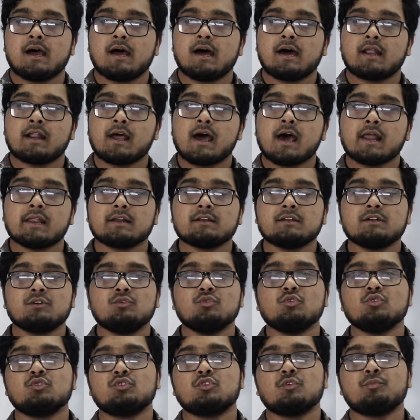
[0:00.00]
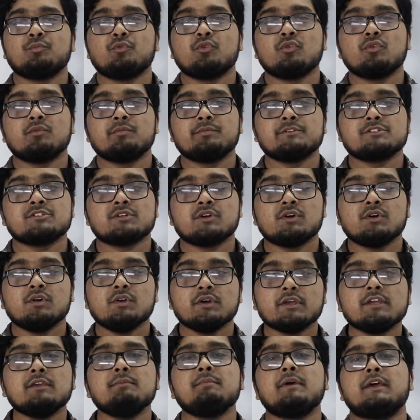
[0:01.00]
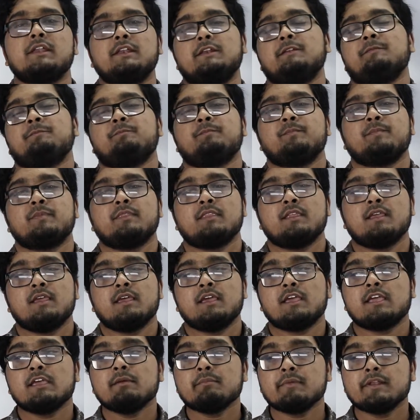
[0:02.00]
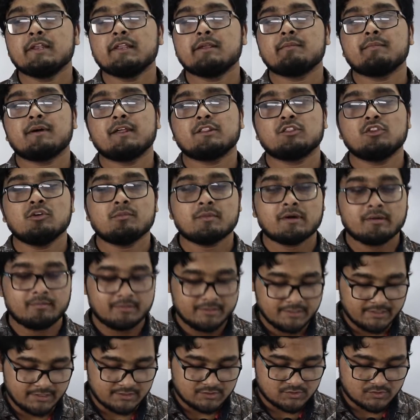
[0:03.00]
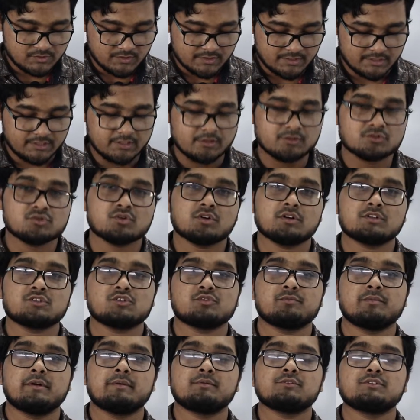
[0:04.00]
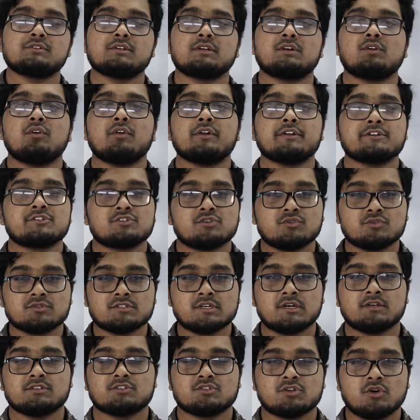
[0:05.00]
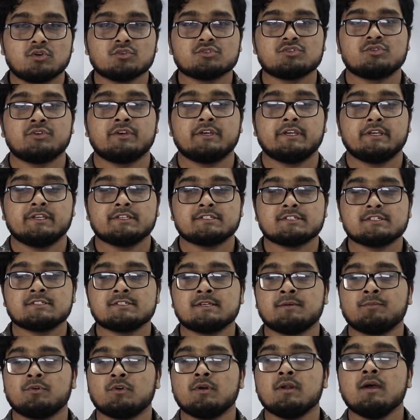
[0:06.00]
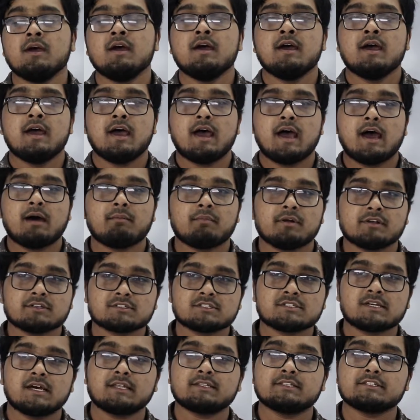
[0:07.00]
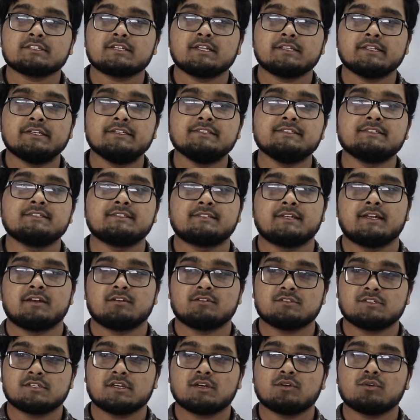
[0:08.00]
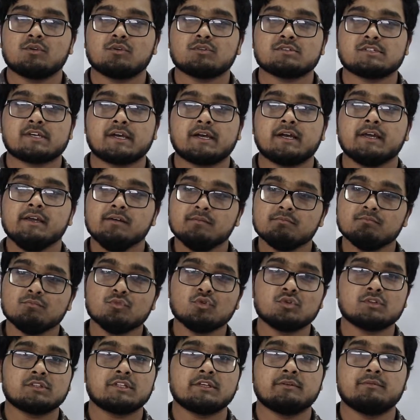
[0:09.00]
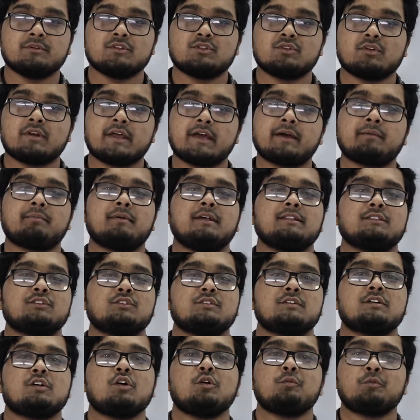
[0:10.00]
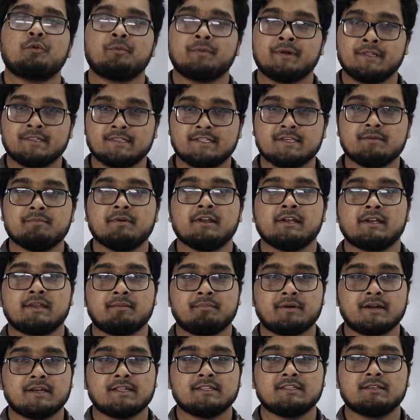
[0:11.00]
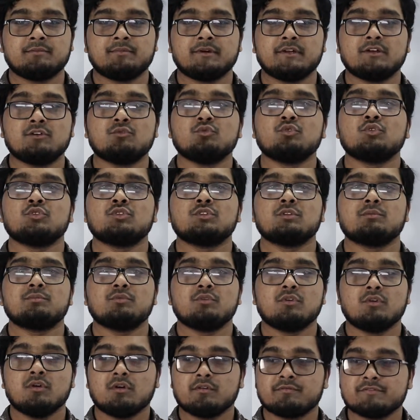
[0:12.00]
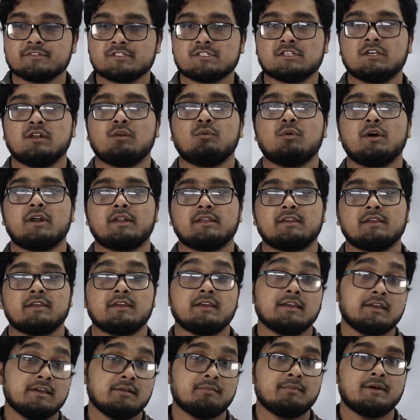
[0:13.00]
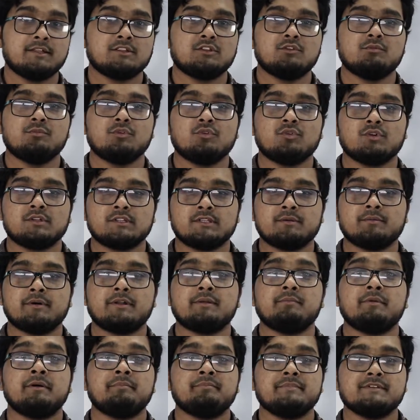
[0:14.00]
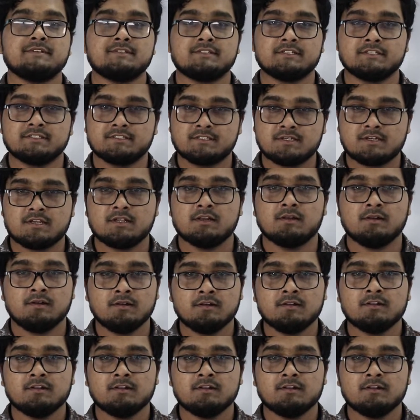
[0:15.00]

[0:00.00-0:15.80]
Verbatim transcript: আর আরেকটা গুরুত্বপূর্ণ বিষয় হলো ইমেল ইমেলের মাধ্যমে আমাদের আসলে কি যোগাযোগ ব্যবস্থাটা অনেক সোজা সহজ হয়ে গিয়েছে যেমন আমরা সাথে সাথে ইনস্ট্যান্ট যে কোনো জায়গায় মুহূর্তের ভিতরে এক প্রান্ত থেকে অপর প্রান্তে ইমেলটা পাঠাতে পারি গুরুত্বপূর্ণ অফিসিয়াল ওয়ার্ক এর মাধ্যমে করতে পারি বা বিজনেস ডিল